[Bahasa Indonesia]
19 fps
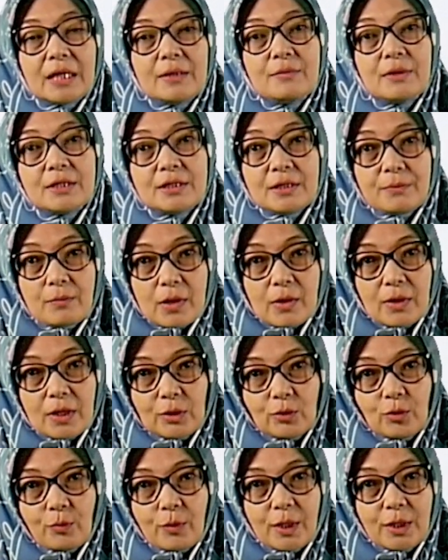biasanya
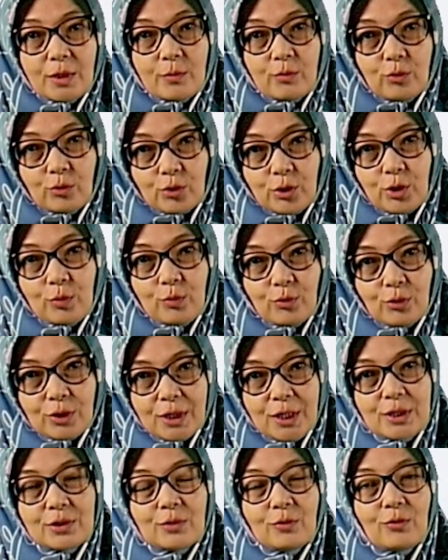perawat itu pengennya
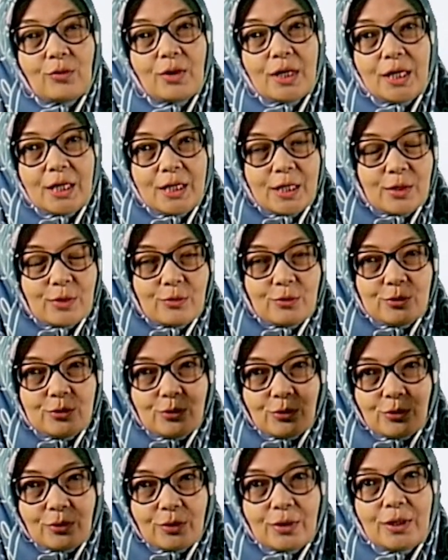putih-putih semua ya dari
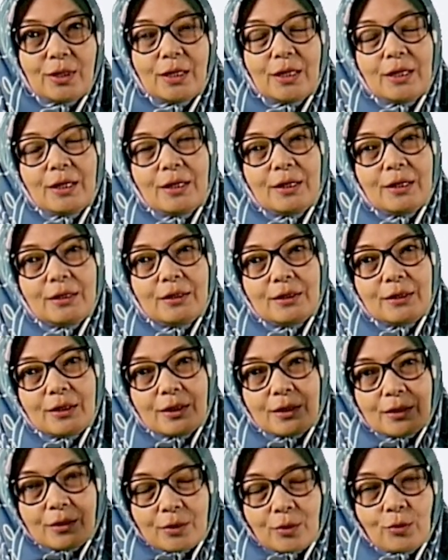ujung e,
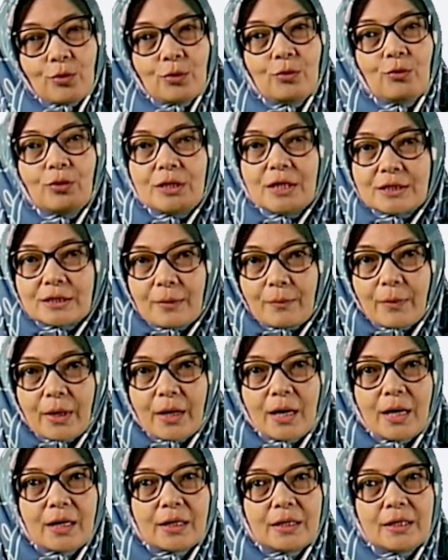kerudungnya sampai
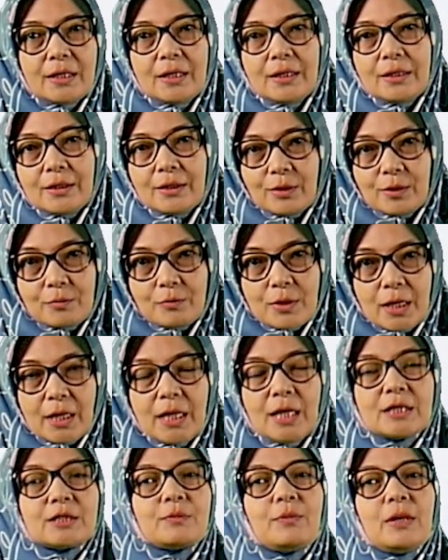kaki
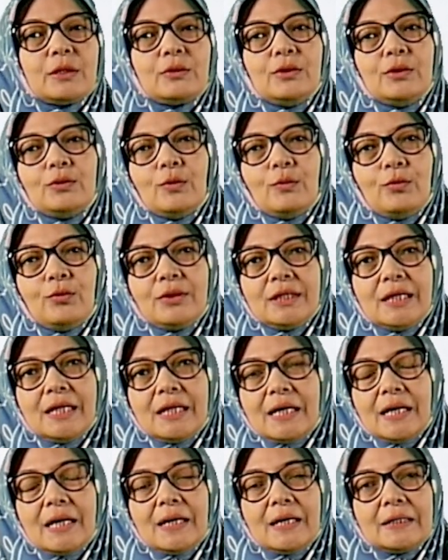bagian sepatu itu putih.
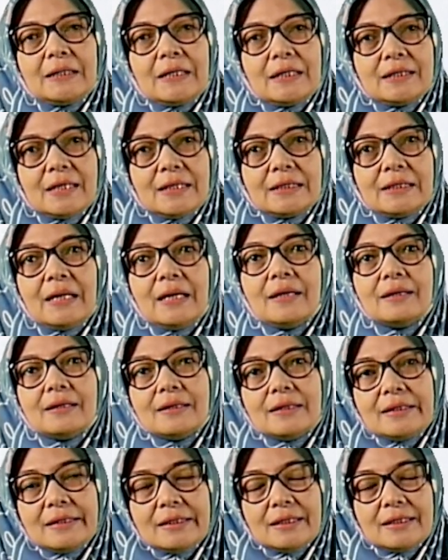Nah, ternyata
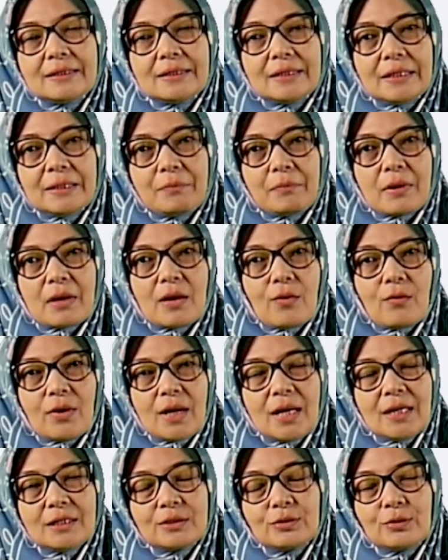di sini
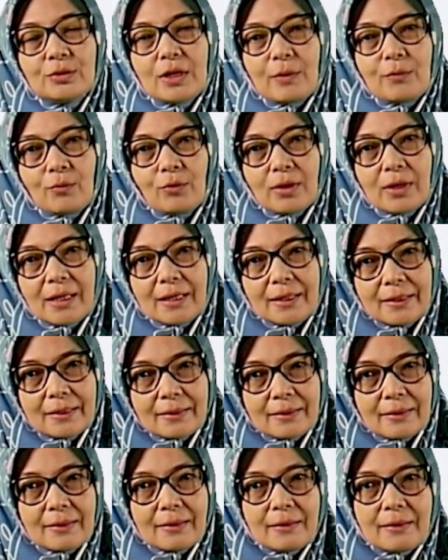perawat sudah mulai
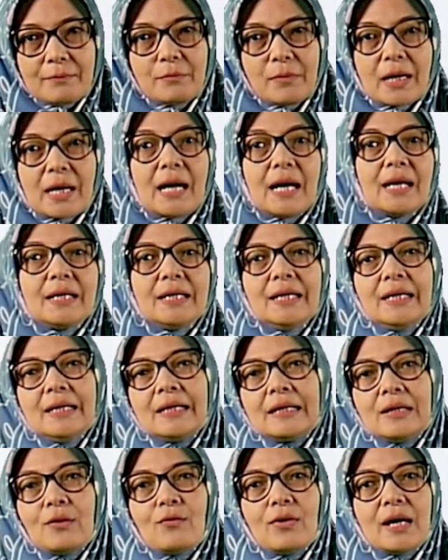beralih
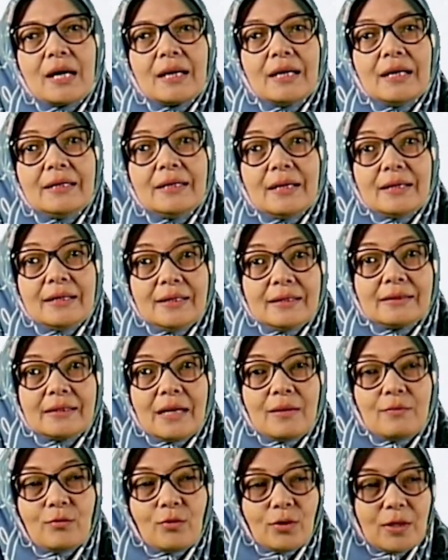ke warna yang
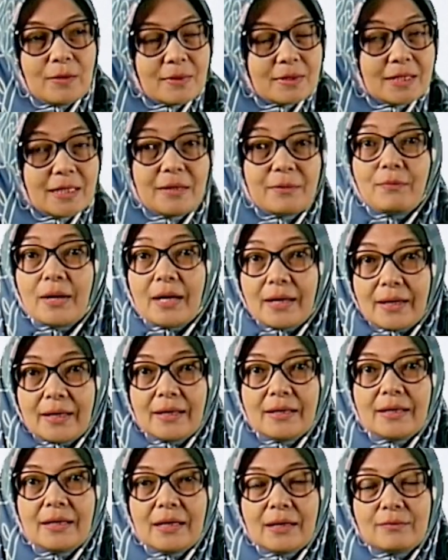hitam, mungkin bisa dipakai
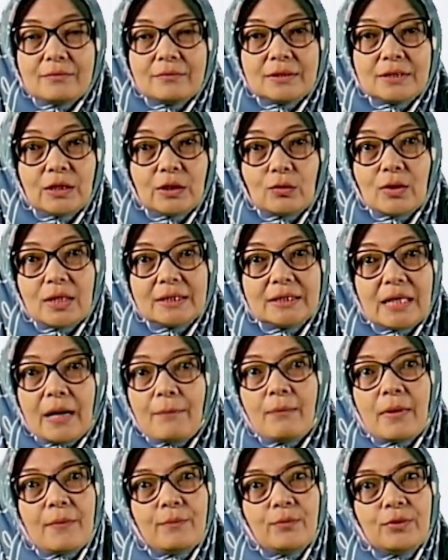dalam situasi
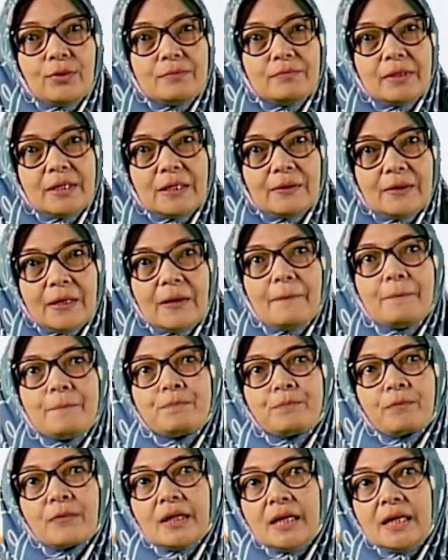apapun gitu ya.
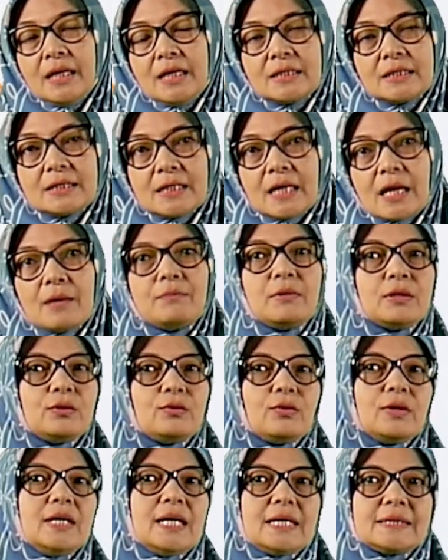Ini secara
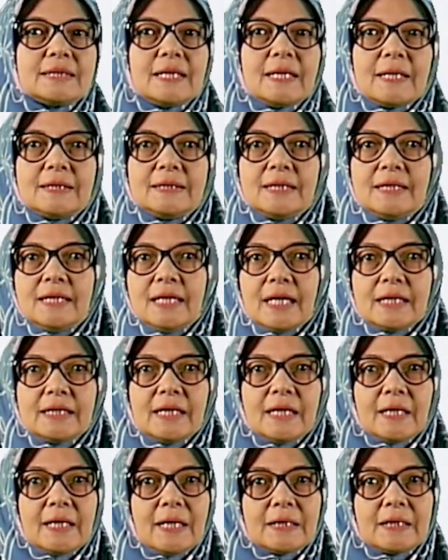bentuk dasar. Jadi yang
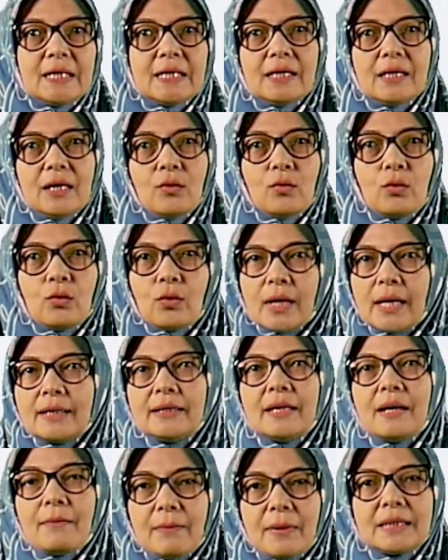dilihat adalah ukuran
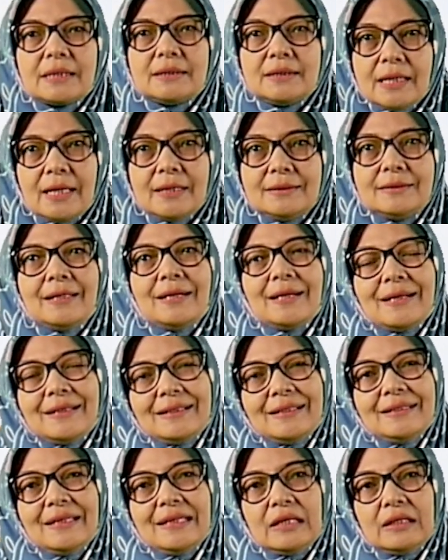yang pasnya aja
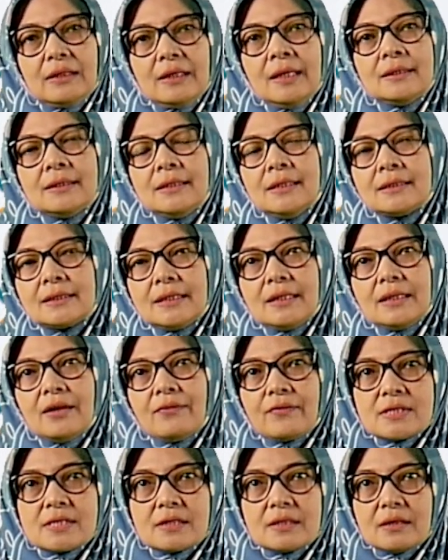katanya gitu ya. Jadi sehingga
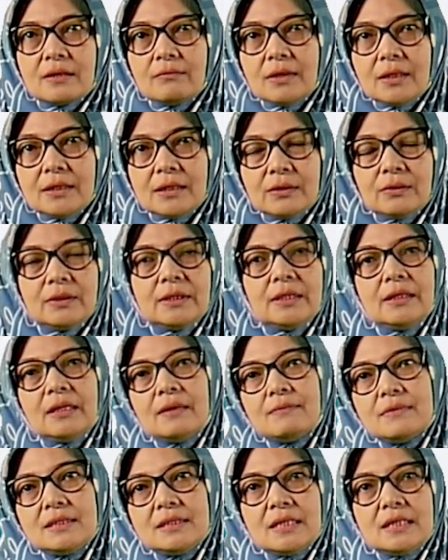fashionable itu tidak
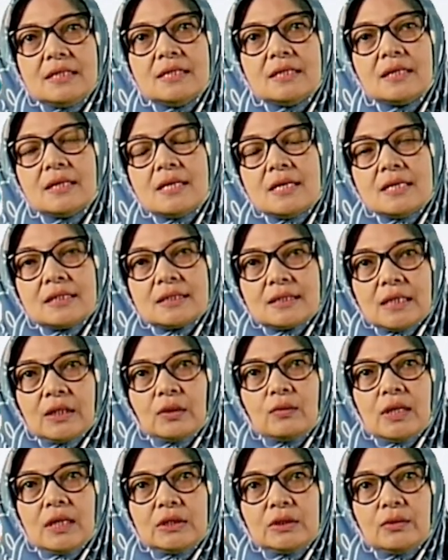menjadi
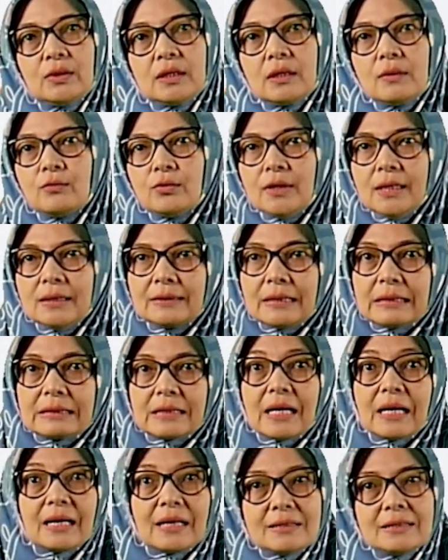satu acuan. Kemudian
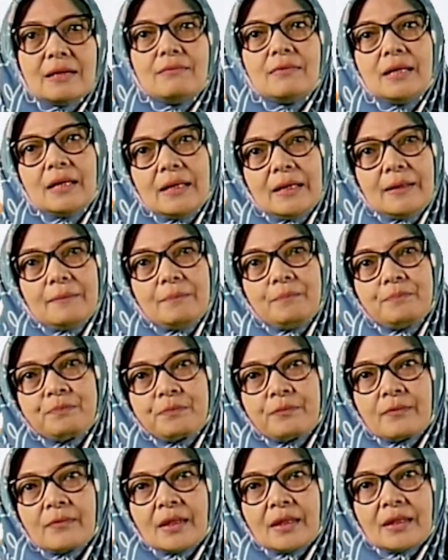tentang kenyamanan.
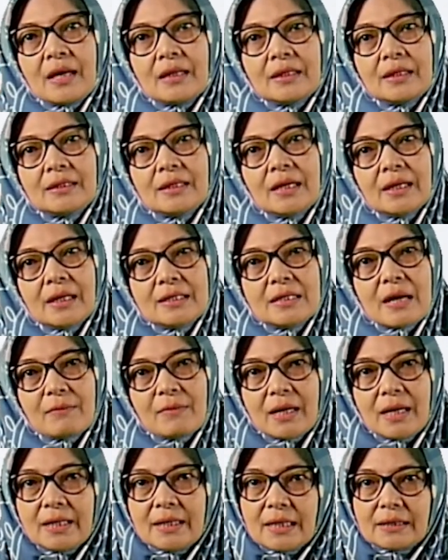Nah, tentang
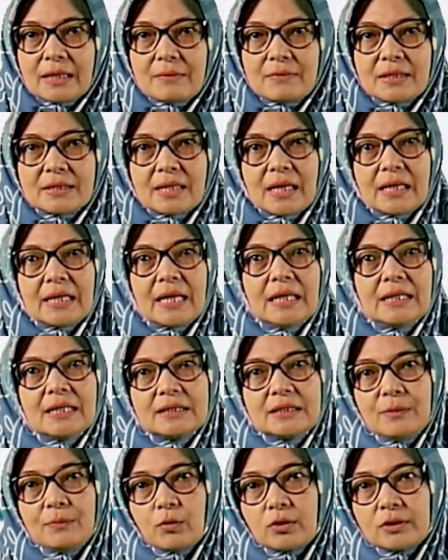kenyamanan kita bisa lihat di
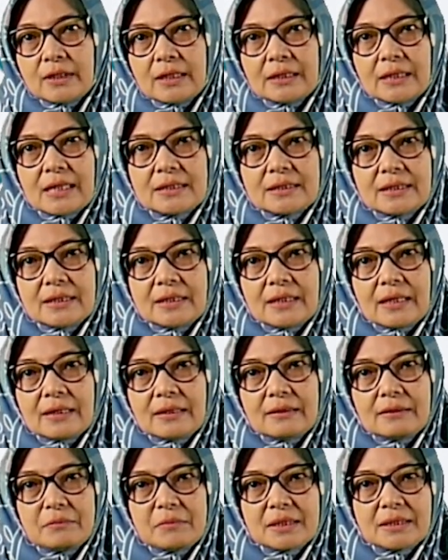sini persentase yang
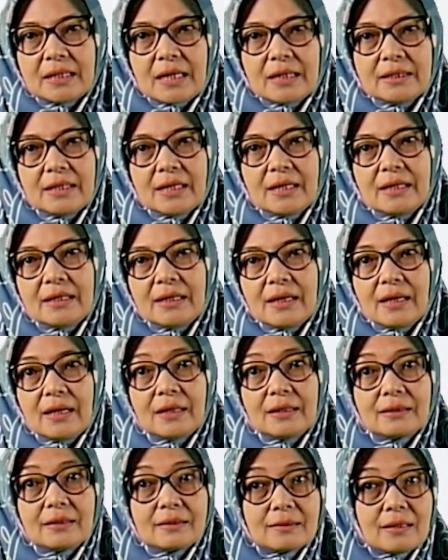besarnya adalah
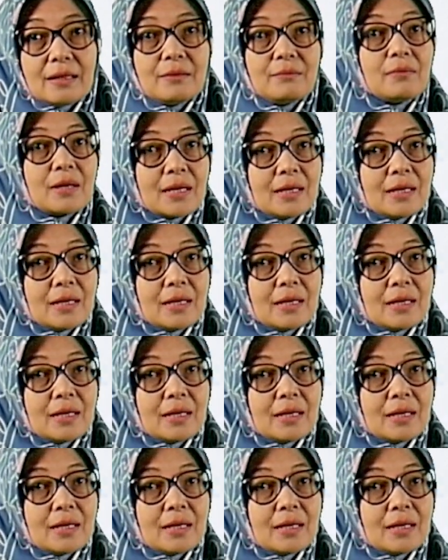tentang berat